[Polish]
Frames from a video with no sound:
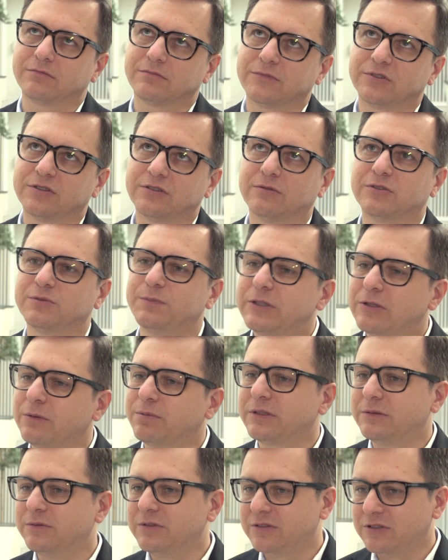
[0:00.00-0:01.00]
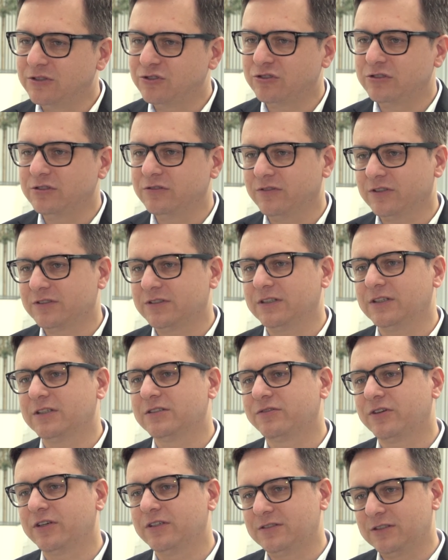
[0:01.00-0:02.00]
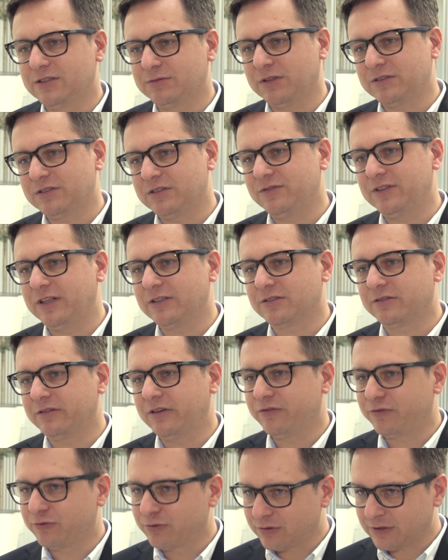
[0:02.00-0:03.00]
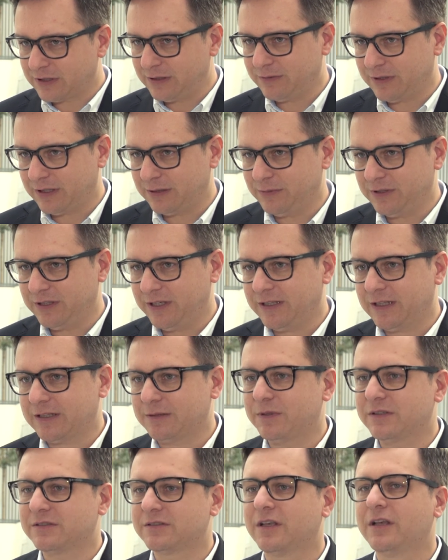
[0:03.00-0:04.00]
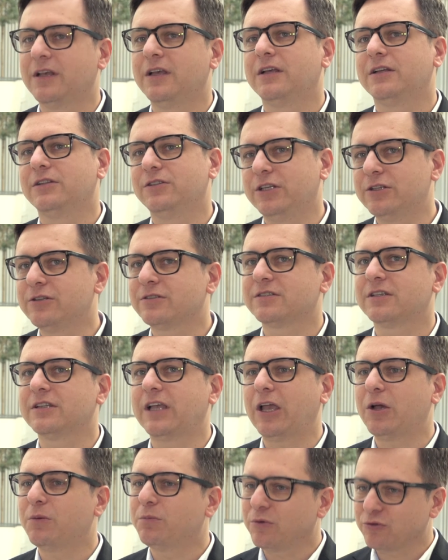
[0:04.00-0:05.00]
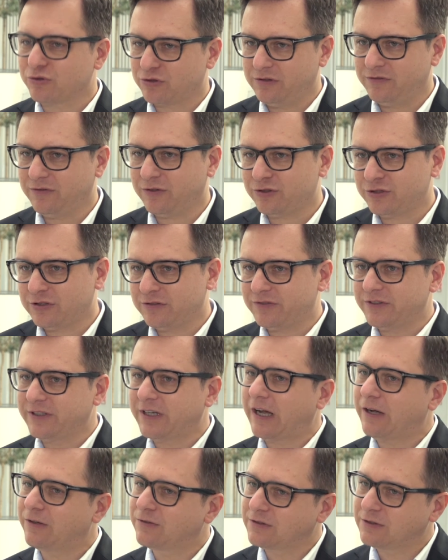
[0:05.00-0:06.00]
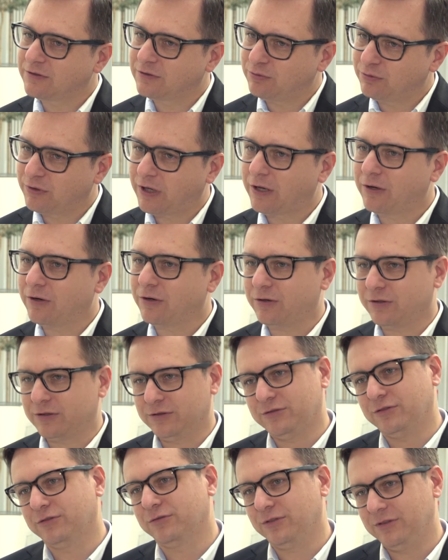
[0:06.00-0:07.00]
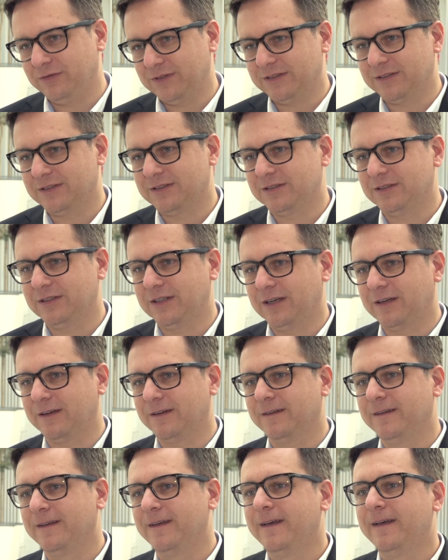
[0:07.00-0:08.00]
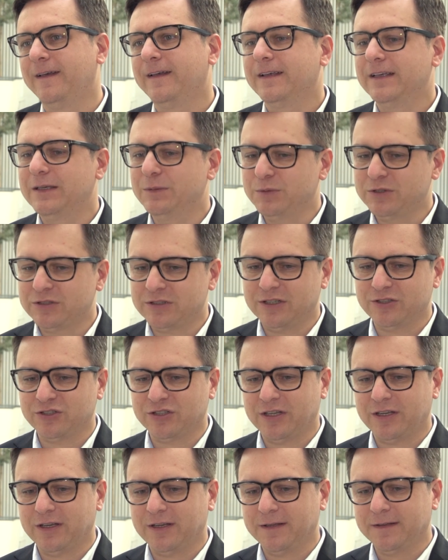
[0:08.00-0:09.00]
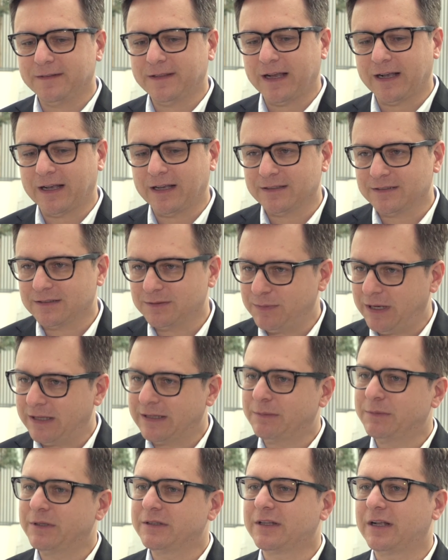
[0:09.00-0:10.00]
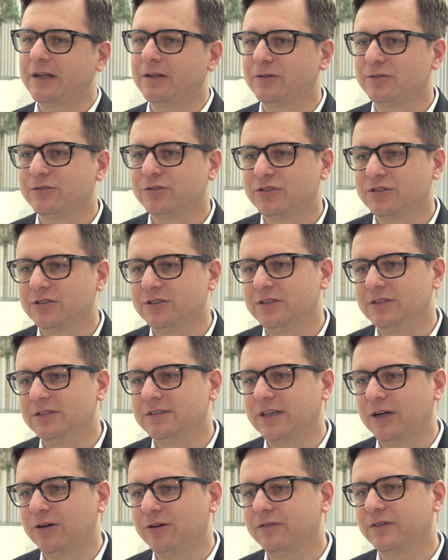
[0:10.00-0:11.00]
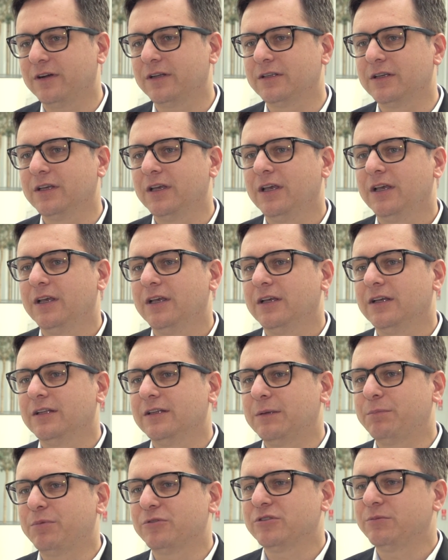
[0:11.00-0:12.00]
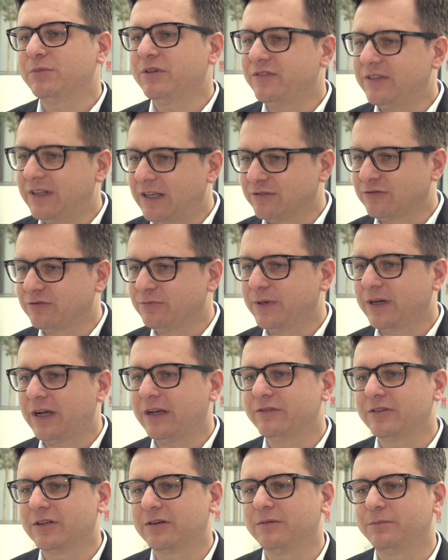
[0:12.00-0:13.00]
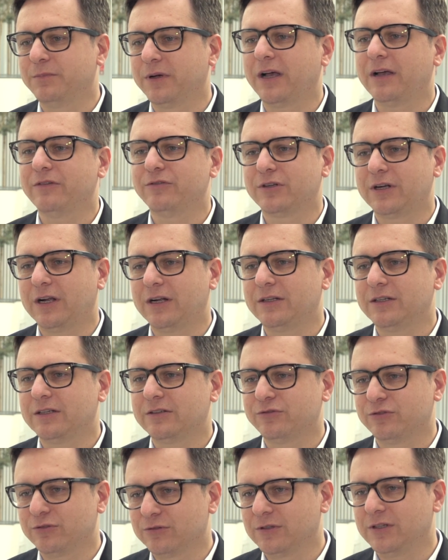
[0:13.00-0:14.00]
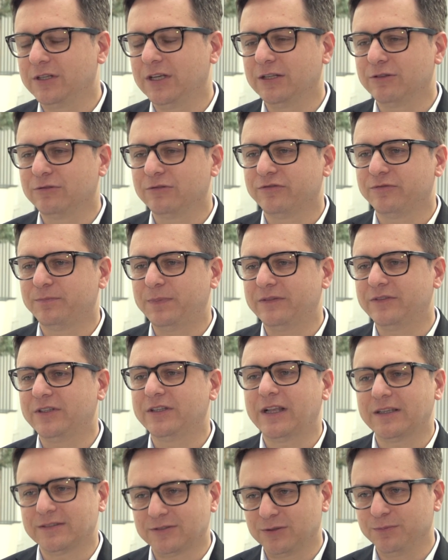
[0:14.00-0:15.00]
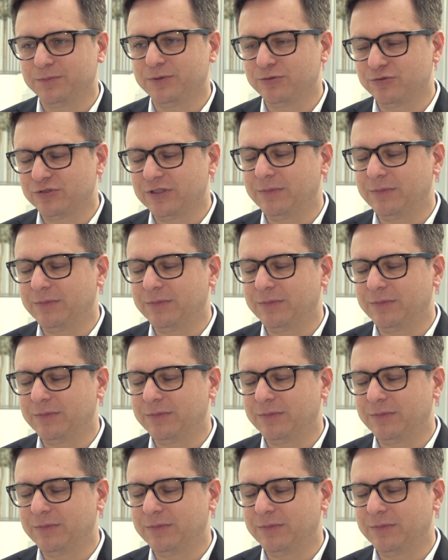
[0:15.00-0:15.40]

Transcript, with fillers: czy są zbyt optymistyczni w ocenie swojej sytuacji finansowej w krótkim terminie, natomiast nie doceniają możliwości wynikających z długiego horyzontu inwestycyjnego. I myślę, że taka zmiana mentalności i zachowań na poziomie finansów behawior behawioralnych wśród klientów pewnie nastąpi już